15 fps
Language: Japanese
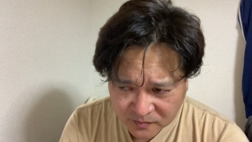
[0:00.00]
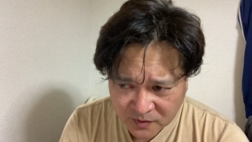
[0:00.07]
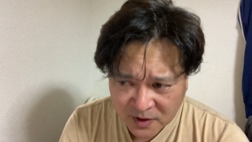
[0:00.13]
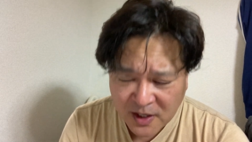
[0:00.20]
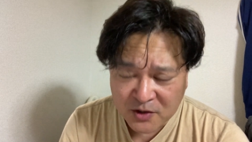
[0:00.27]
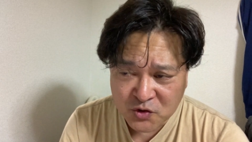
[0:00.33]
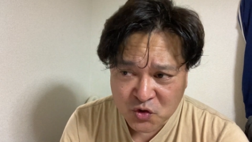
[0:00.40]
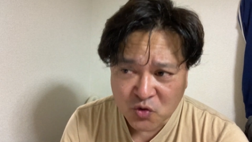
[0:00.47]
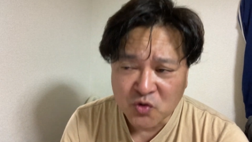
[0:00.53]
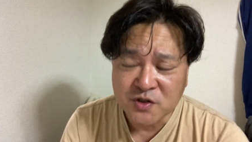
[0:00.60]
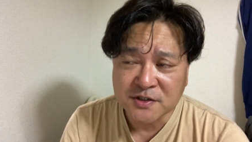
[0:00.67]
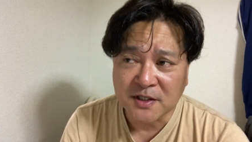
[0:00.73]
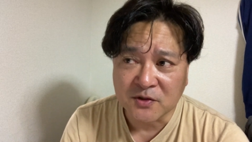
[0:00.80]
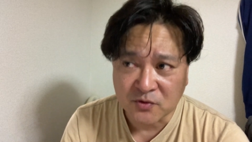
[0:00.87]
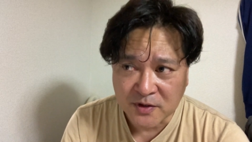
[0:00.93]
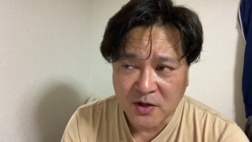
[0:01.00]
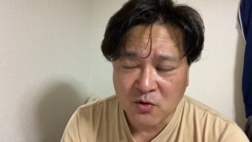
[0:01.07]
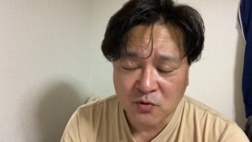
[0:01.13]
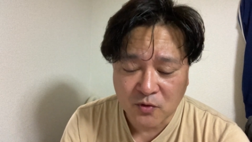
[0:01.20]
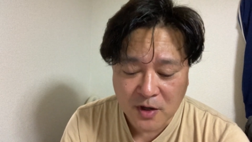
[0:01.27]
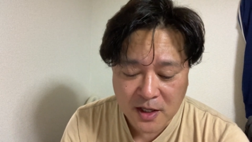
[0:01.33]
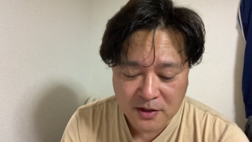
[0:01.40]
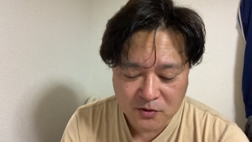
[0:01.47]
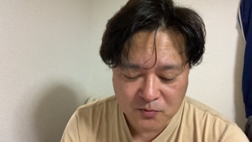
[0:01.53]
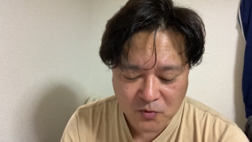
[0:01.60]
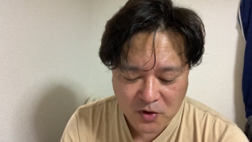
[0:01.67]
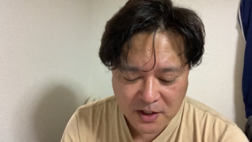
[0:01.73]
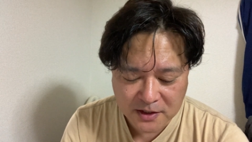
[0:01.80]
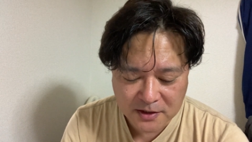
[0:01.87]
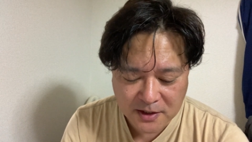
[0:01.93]
役所広司さんのね、この噛んでも
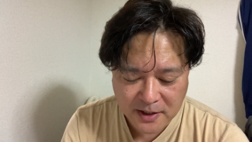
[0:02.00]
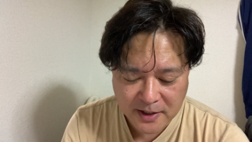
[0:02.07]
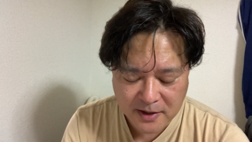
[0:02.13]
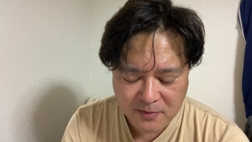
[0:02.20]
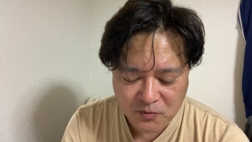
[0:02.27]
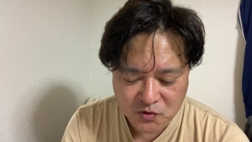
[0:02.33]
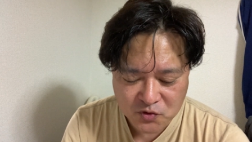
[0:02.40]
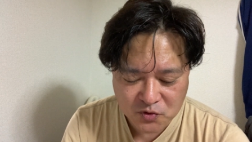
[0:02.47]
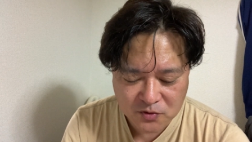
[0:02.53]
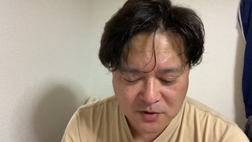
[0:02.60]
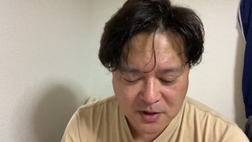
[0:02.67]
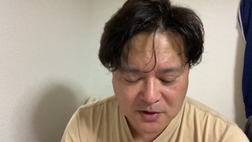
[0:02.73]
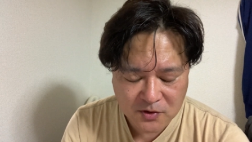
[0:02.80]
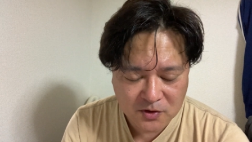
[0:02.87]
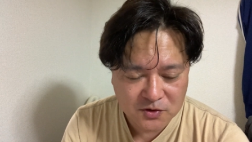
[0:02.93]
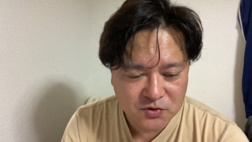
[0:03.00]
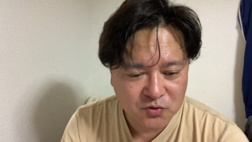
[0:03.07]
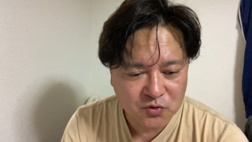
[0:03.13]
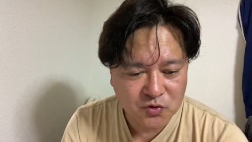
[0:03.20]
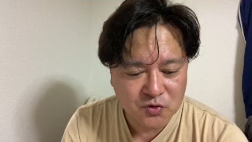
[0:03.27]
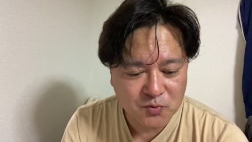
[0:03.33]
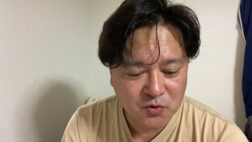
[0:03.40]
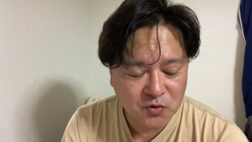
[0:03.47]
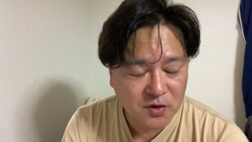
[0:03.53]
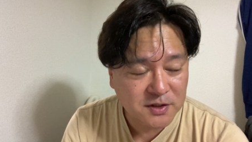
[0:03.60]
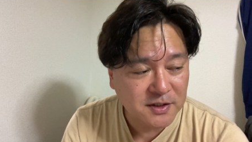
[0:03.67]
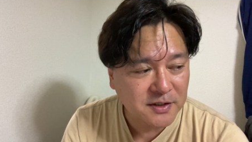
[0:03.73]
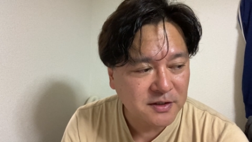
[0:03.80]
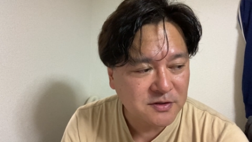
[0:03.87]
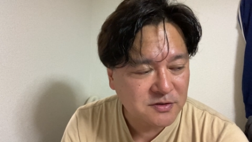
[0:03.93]
らった映画もそ、なんかそういう物語
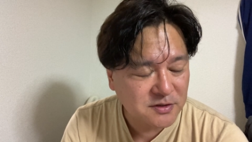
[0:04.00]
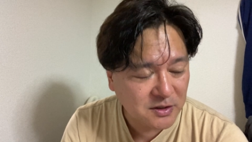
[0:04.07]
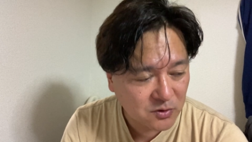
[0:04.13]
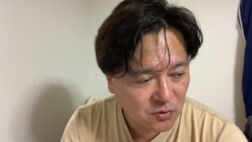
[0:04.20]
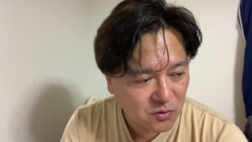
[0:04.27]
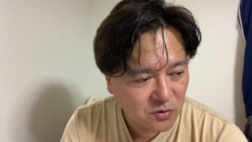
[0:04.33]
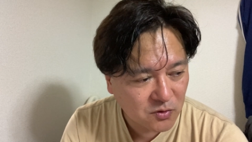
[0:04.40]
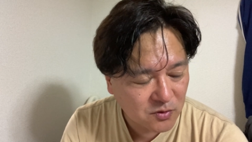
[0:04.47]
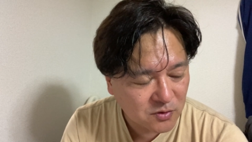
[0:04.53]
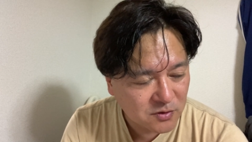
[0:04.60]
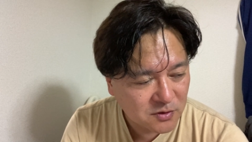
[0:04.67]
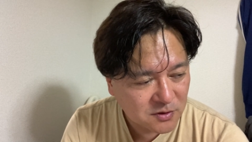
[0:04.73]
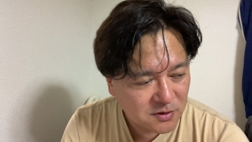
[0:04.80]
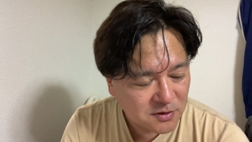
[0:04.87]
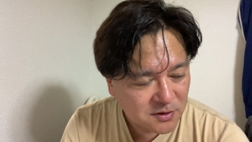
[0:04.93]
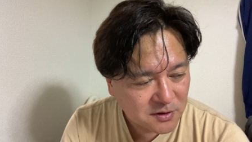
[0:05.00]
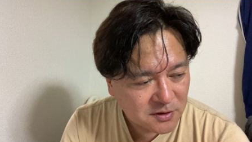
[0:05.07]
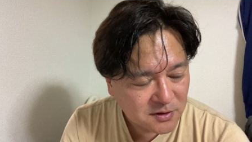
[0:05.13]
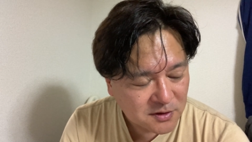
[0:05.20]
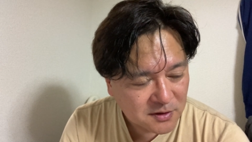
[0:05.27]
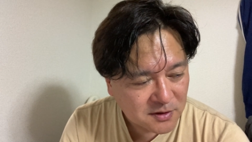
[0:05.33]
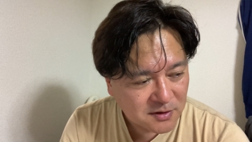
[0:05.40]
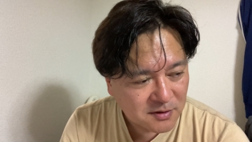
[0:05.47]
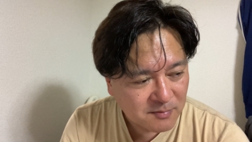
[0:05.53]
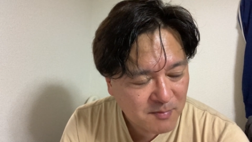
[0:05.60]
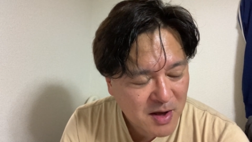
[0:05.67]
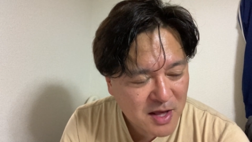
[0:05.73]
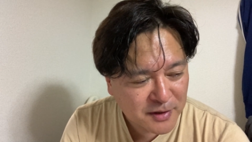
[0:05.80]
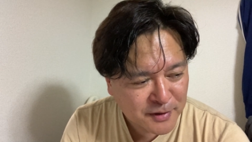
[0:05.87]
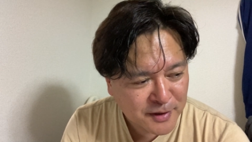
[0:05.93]
なんですけど、
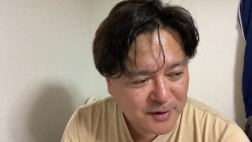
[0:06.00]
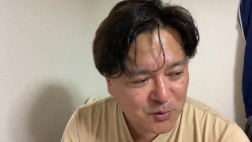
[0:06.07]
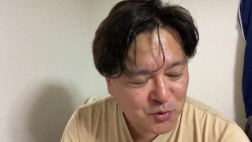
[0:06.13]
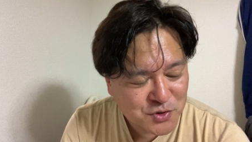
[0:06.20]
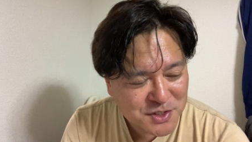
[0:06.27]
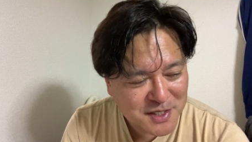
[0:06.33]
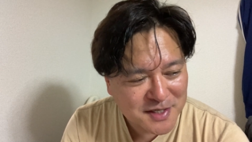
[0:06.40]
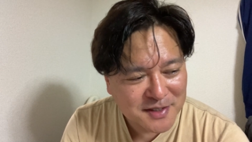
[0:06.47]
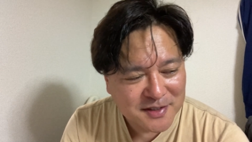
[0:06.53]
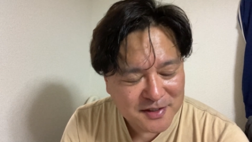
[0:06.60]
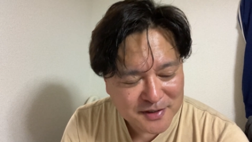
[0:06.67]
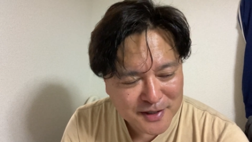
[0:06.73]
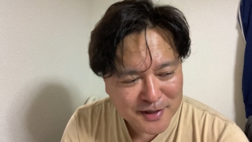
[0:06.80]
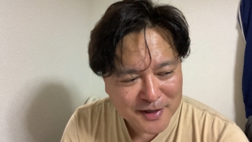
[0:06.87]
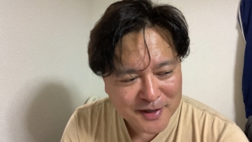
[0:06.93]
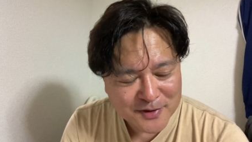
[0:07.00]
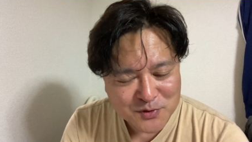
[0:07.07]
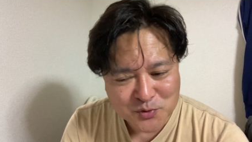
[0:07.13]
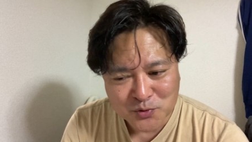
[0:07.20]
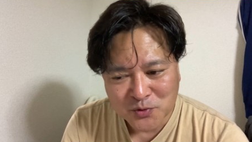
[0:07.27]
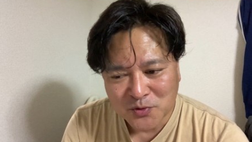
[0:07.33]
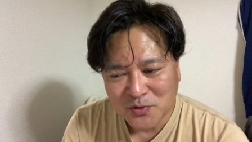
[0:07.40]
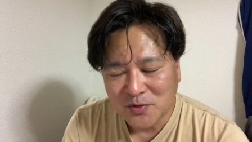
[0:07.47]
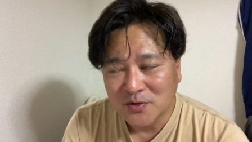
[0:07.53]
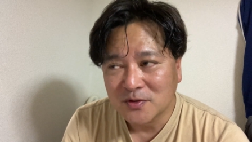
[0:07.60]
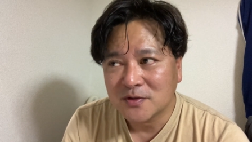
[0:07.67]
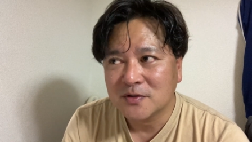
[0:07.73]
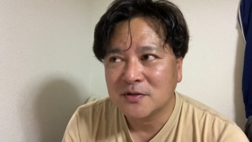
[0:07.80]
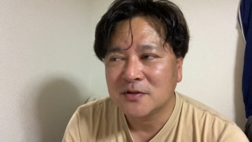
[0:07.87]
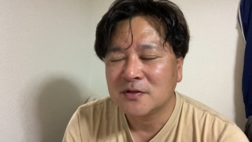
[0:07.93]
まあね、おしゃれでね、その、
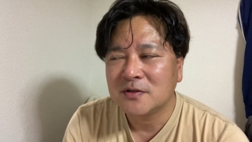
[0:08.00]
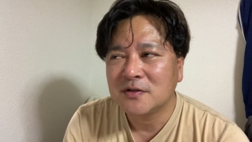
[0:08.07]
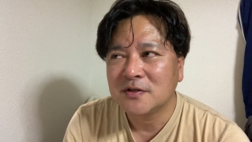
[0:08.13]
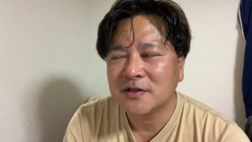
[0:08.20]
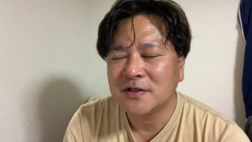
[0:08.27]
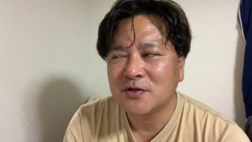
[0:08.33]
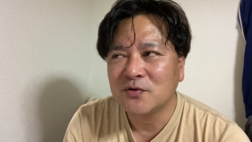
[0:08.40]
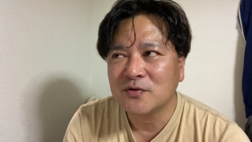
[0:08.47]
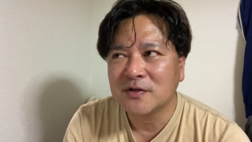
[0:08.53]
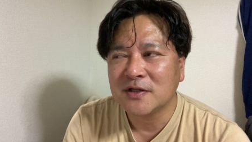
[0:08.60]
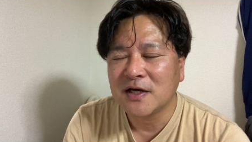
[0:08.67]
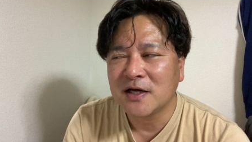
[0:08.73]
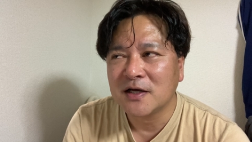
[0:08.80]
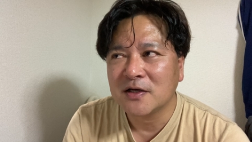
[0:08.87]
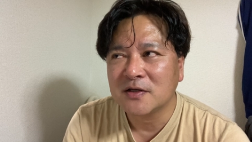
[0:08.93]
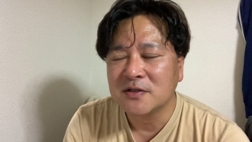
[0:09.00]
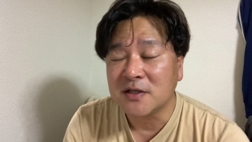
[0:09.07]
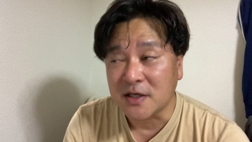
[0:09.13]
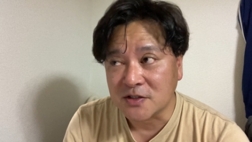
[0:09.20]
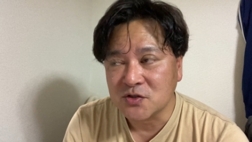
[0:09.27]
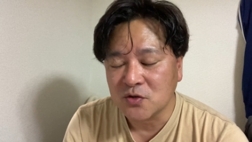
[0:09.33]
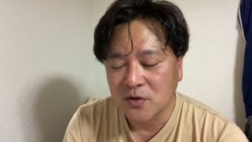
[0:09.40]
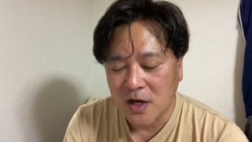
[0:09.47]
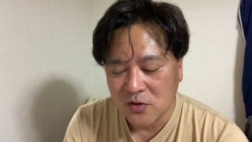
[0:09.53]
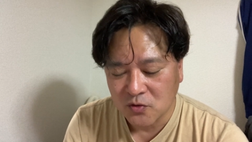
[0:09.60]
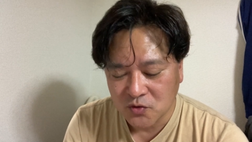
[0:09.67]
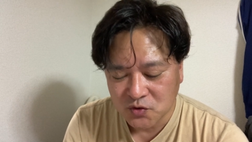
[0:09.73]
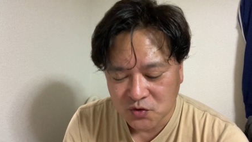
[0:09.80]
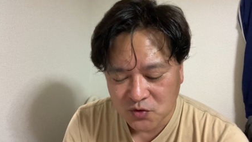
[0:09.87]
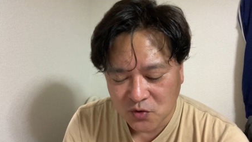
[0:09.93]
いろんなね、あ
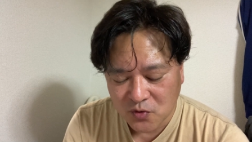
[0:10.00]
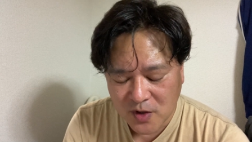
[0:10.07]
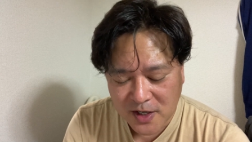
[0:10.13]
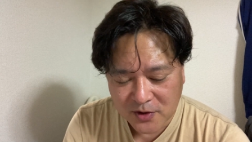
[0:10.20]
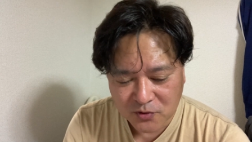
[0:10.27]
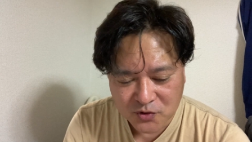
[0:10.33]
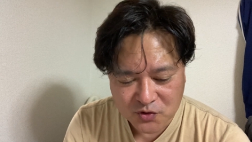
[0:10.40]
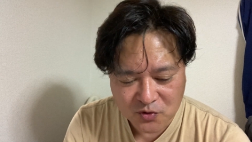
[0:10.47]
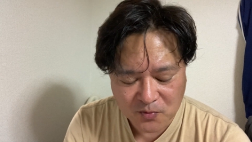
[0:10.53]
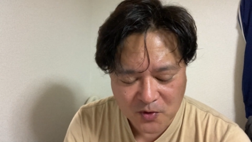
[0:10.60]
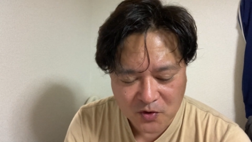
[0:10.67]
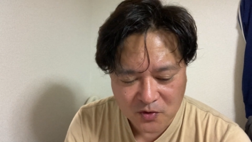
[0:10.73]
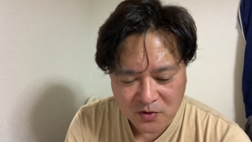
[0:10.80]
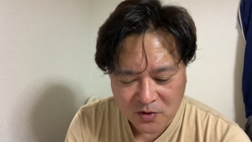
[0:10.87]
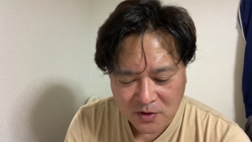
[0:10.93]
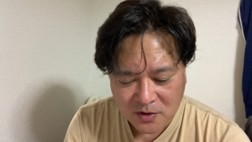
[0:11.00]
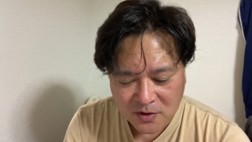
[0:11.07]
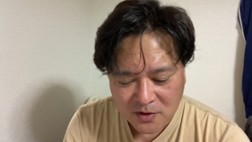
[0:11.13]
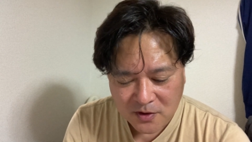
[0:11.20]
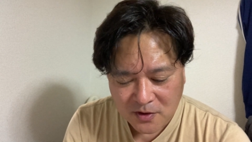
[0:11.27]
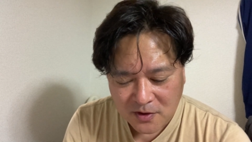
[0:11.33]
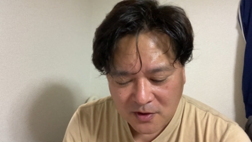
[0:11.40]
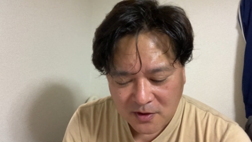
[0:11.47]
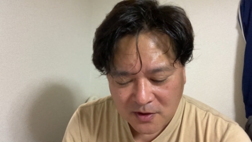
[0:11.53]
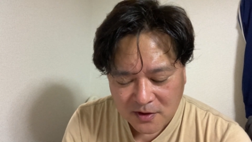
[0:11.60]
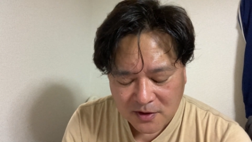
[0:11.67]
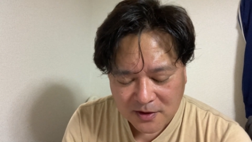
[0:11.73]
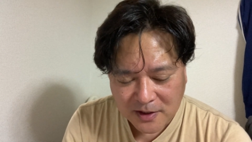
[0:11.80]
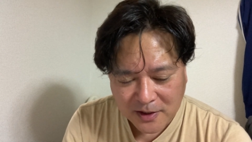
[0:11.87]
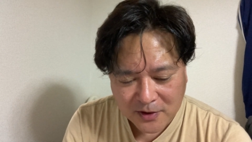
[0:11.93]
の、障害の人も、
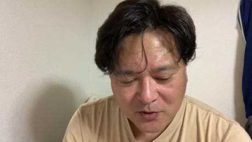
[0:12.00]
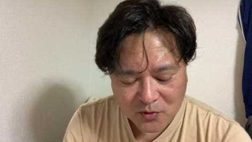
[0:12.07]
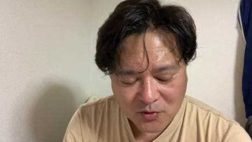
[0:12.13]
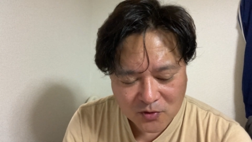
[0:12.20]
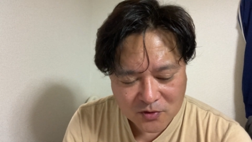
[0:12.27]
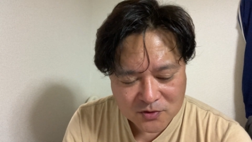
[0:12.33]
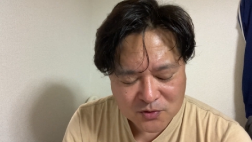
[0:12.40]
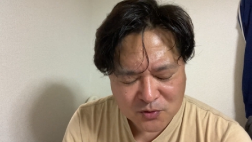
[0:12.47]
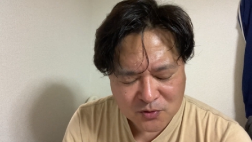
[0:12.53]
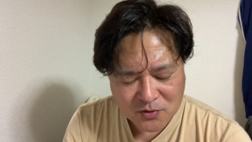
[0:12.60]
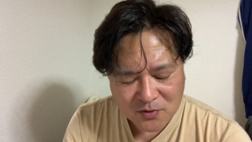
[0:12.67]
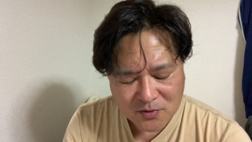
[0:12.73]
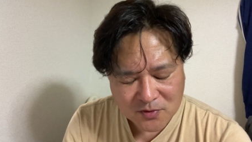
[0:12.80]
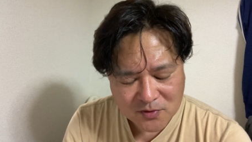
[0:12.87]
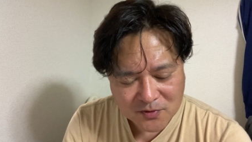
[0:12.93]
だけど、その、